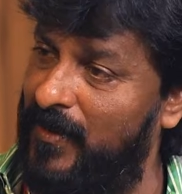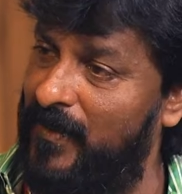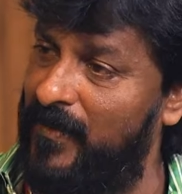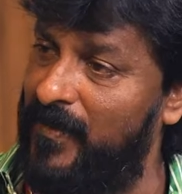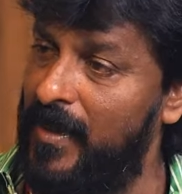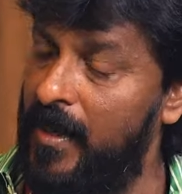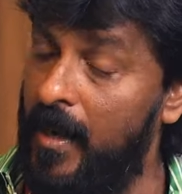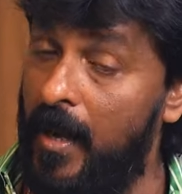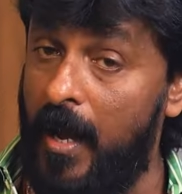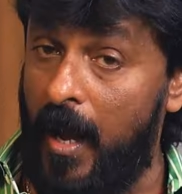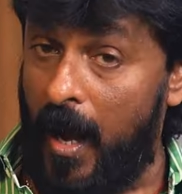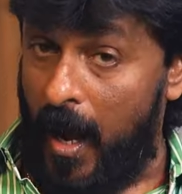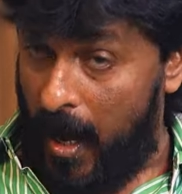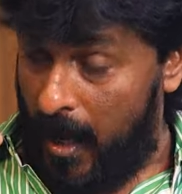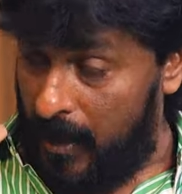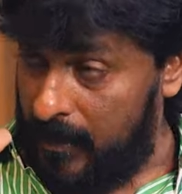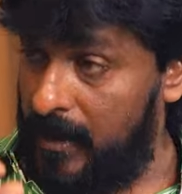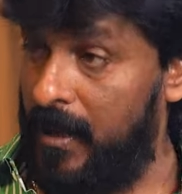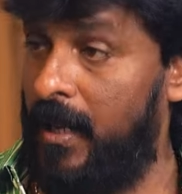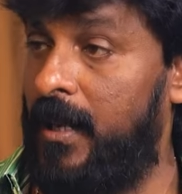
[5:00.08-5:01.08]
இருக்கும்
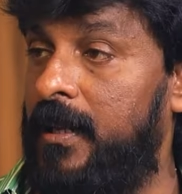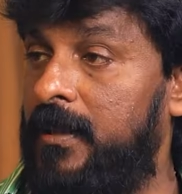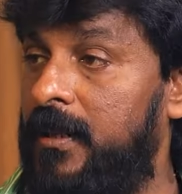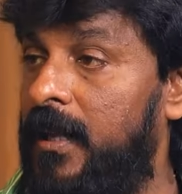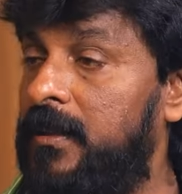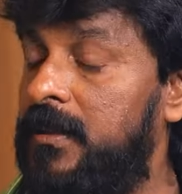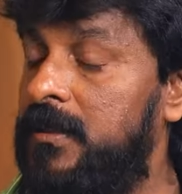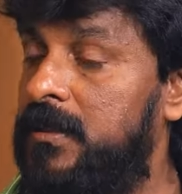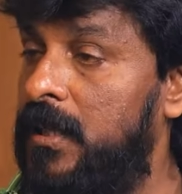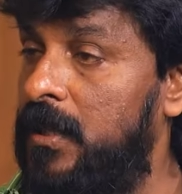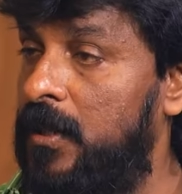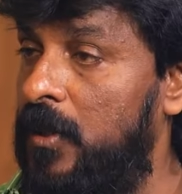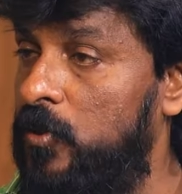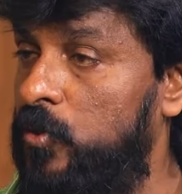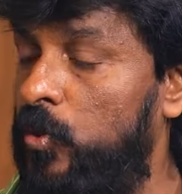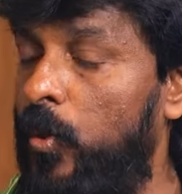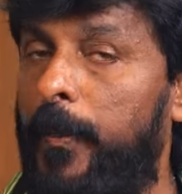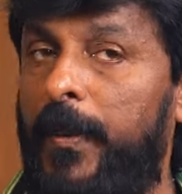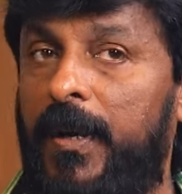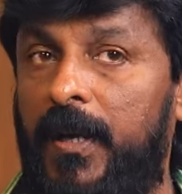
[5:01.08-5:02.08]
அதனால தான் அந்த
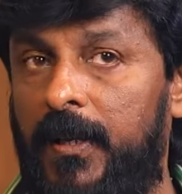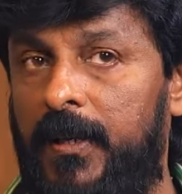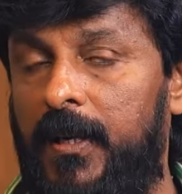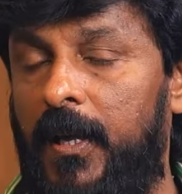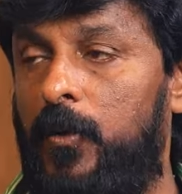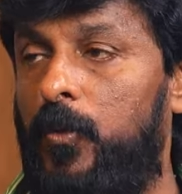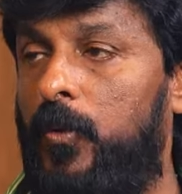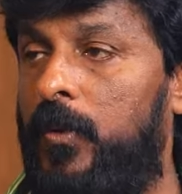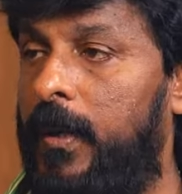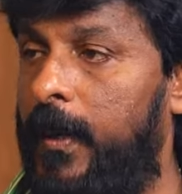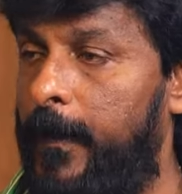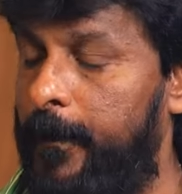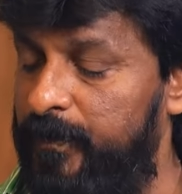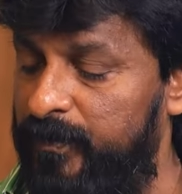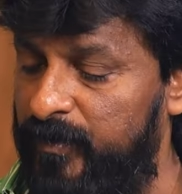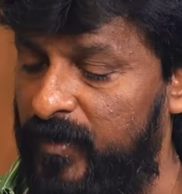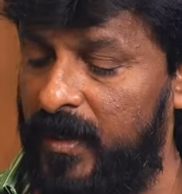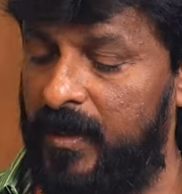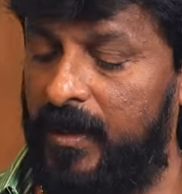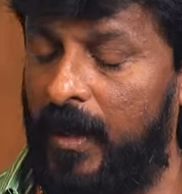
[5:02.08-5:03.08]
சீரியல் சூப்பர் ஹிட் ஆனோன்னு
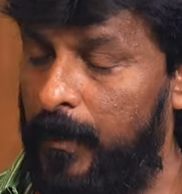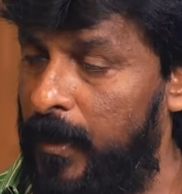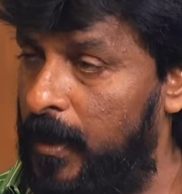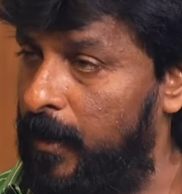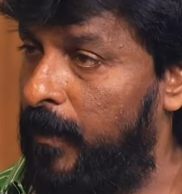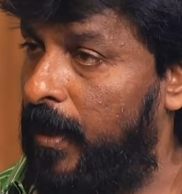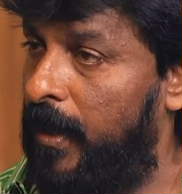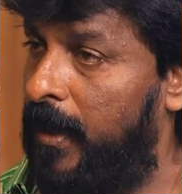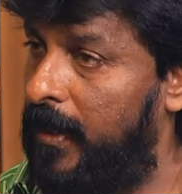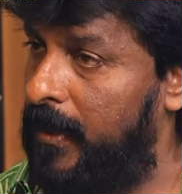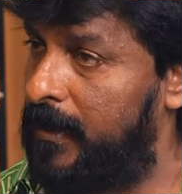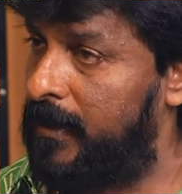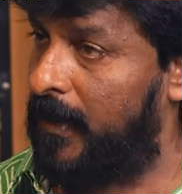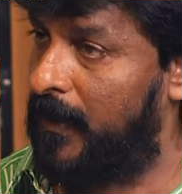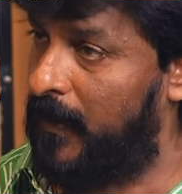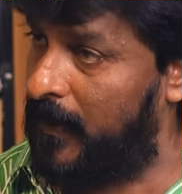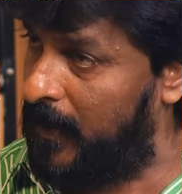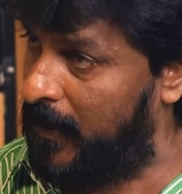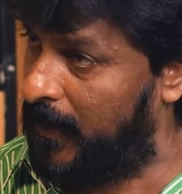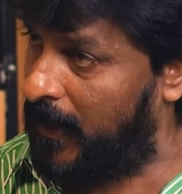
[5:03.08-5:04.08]
தமிழ் மலையாள
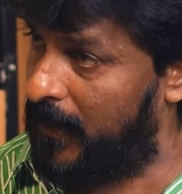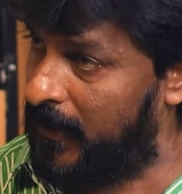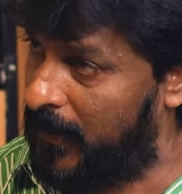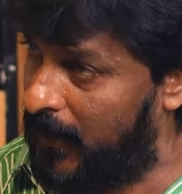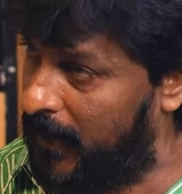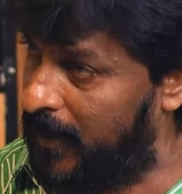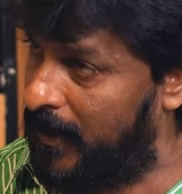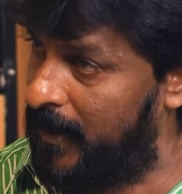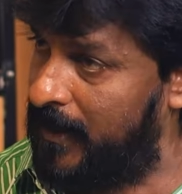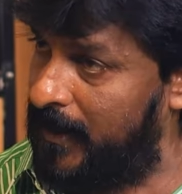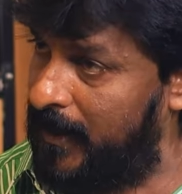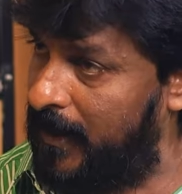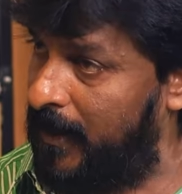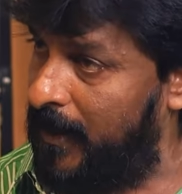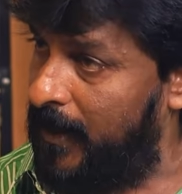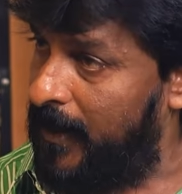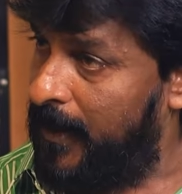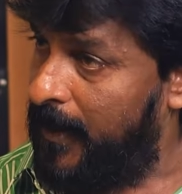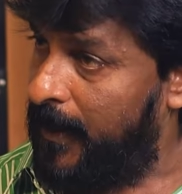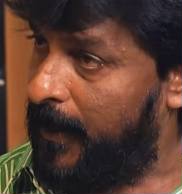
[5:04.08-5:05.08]
தெலுங்கு கன்னட ஹிந்தி
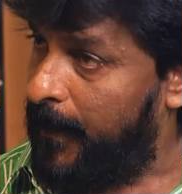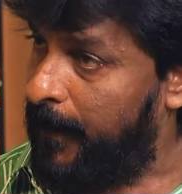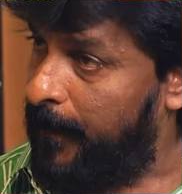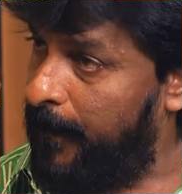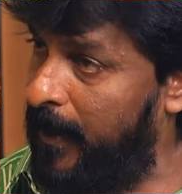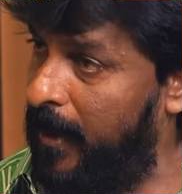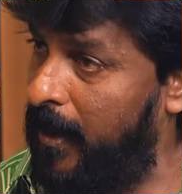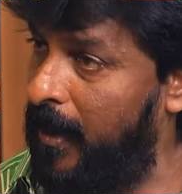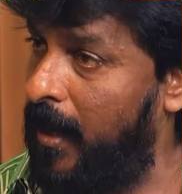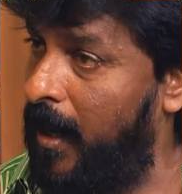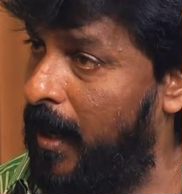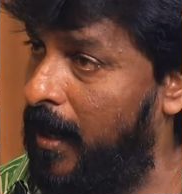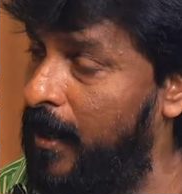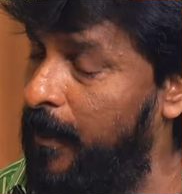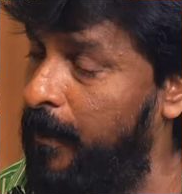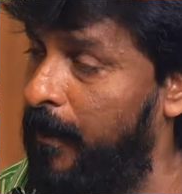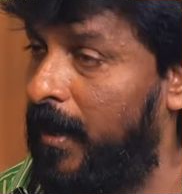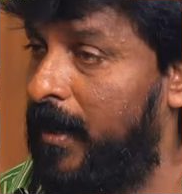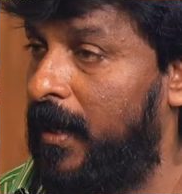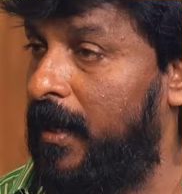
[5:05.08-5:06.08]

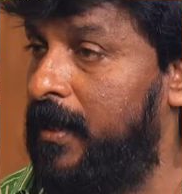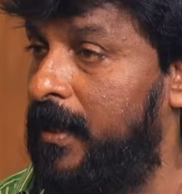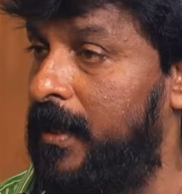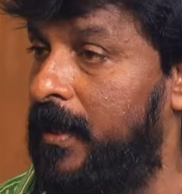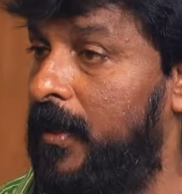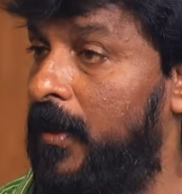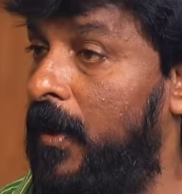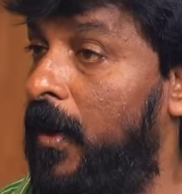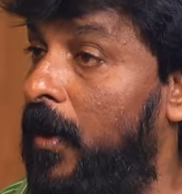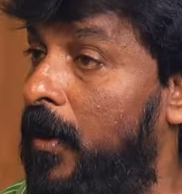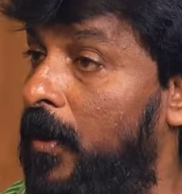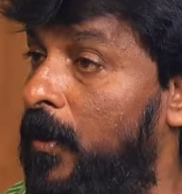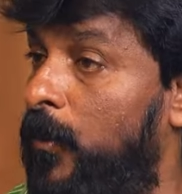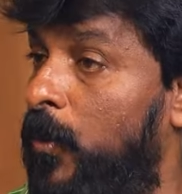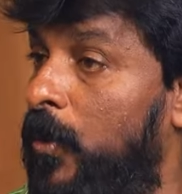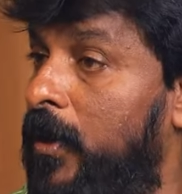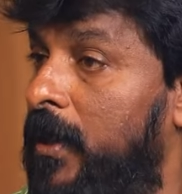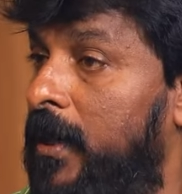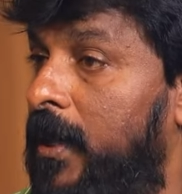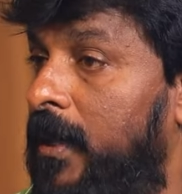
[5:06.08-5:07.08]
பெங்காலி மராட்டி ஏழு
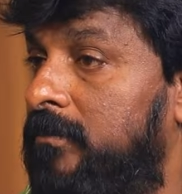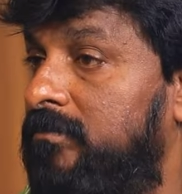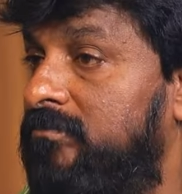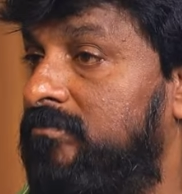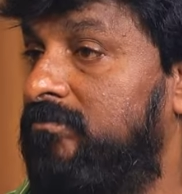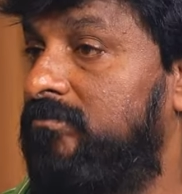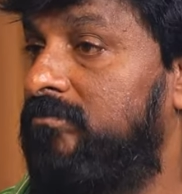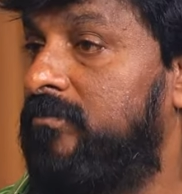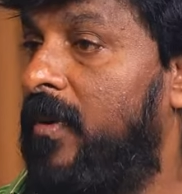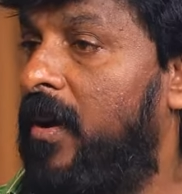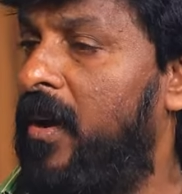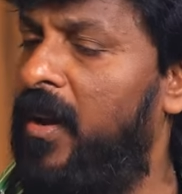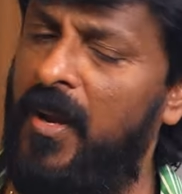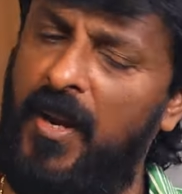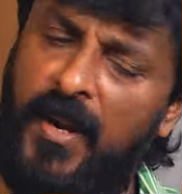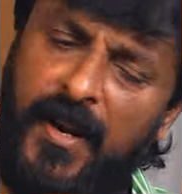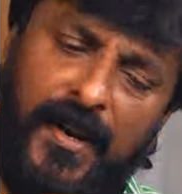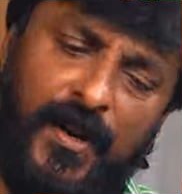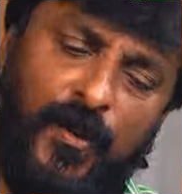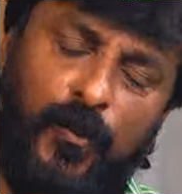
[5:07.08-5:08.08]
மொழியில்
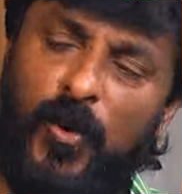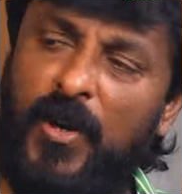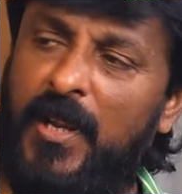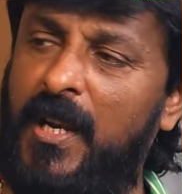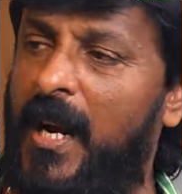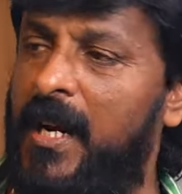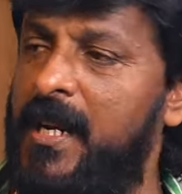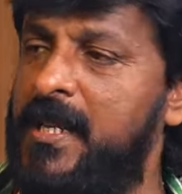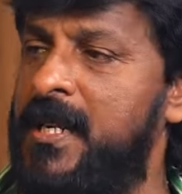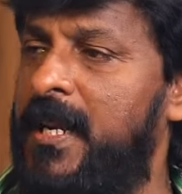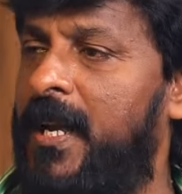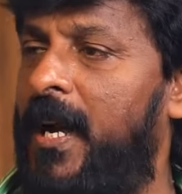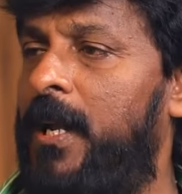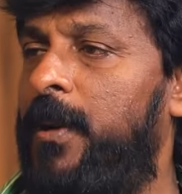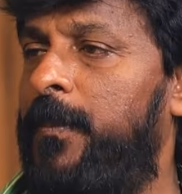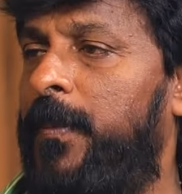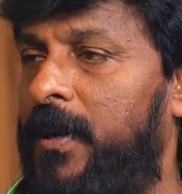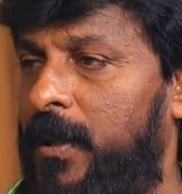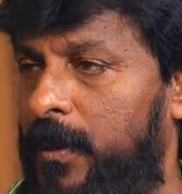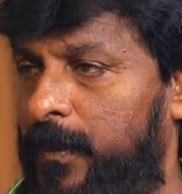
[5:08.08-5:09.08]
ஏழு மொழியில் அடித்து
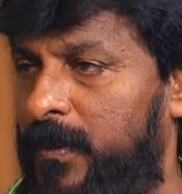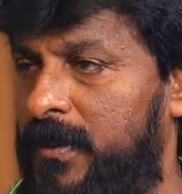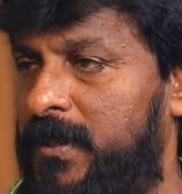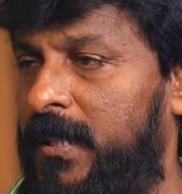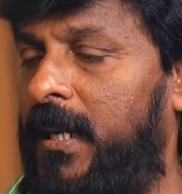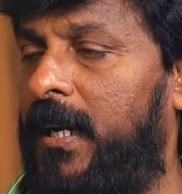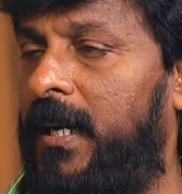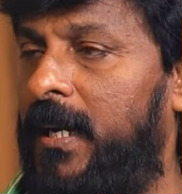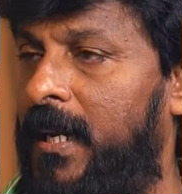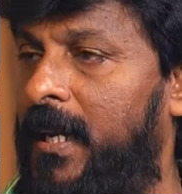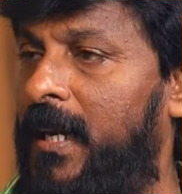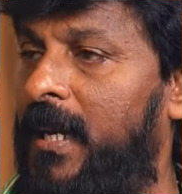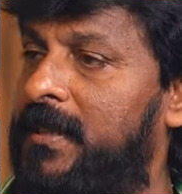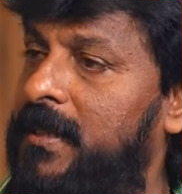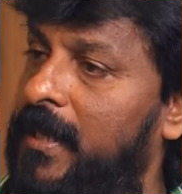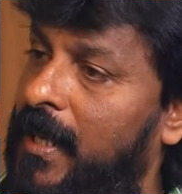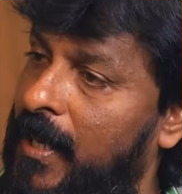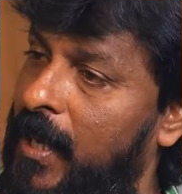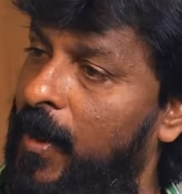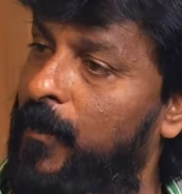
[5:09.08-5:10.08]
காலி பண்ணி இப்போ
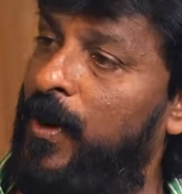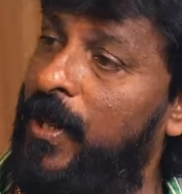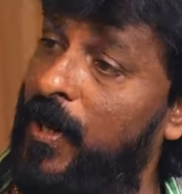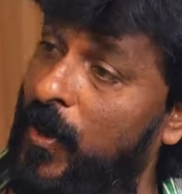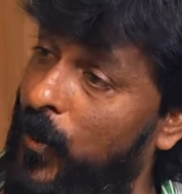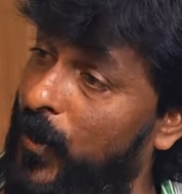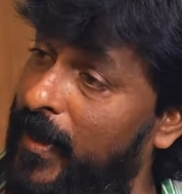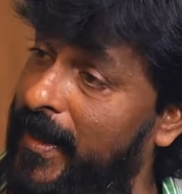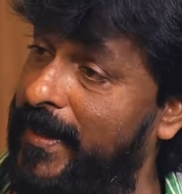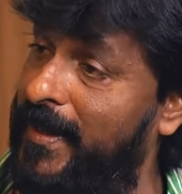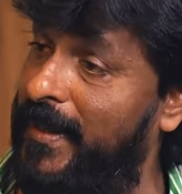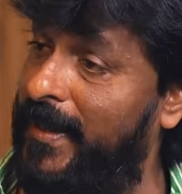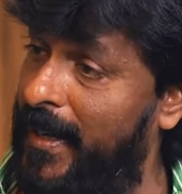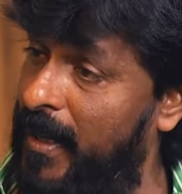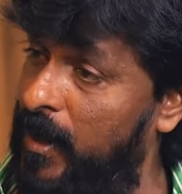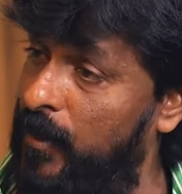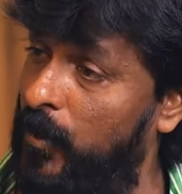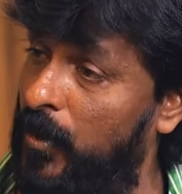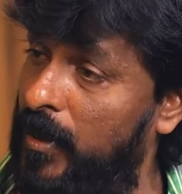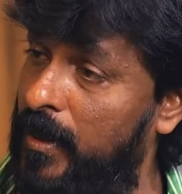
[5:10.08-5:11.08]
சிறகடிக்காசு எல்லா மொழியிலும் ஓடிட்டு
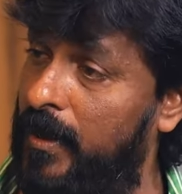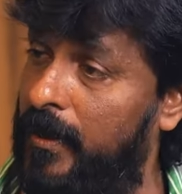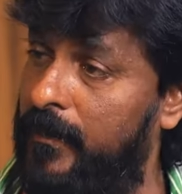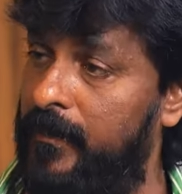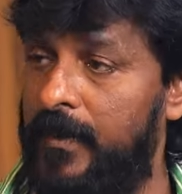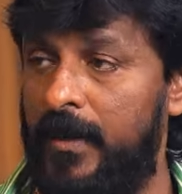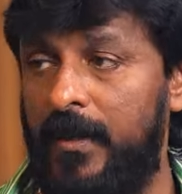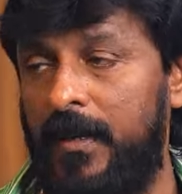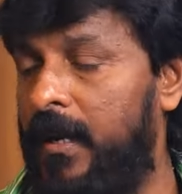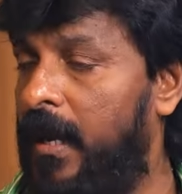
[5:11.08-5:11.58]
இருக்கு ஏழு மொழியிலும்